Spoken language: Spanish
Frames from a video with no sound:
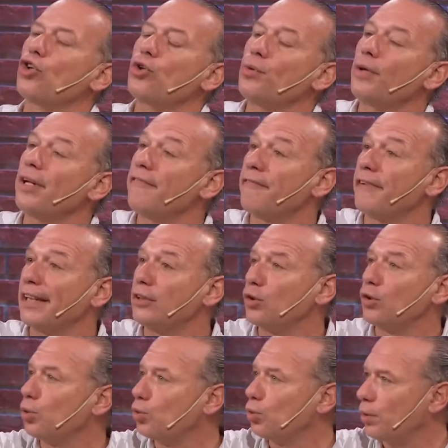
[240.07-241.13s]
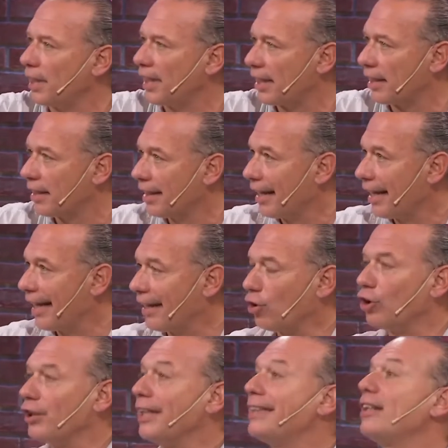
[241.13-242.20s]
toda una infraestructura
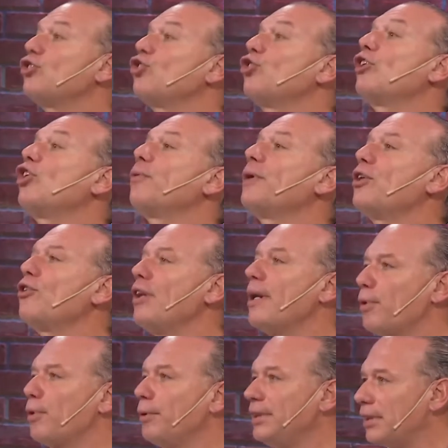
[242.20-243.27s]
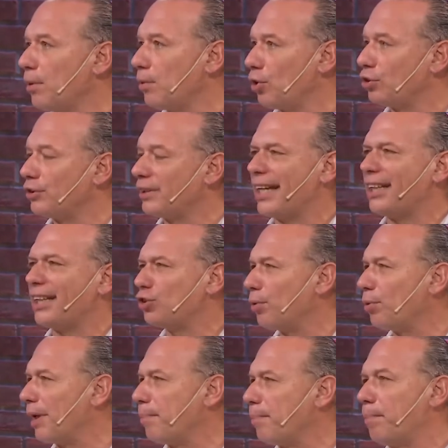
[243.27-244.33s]
donde está todo el gobierno de la provincia de Buenos
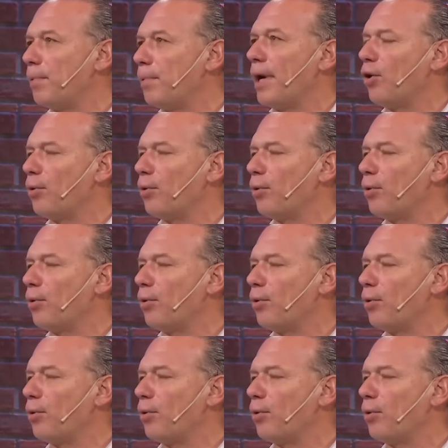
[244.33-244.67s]
Aires, obra,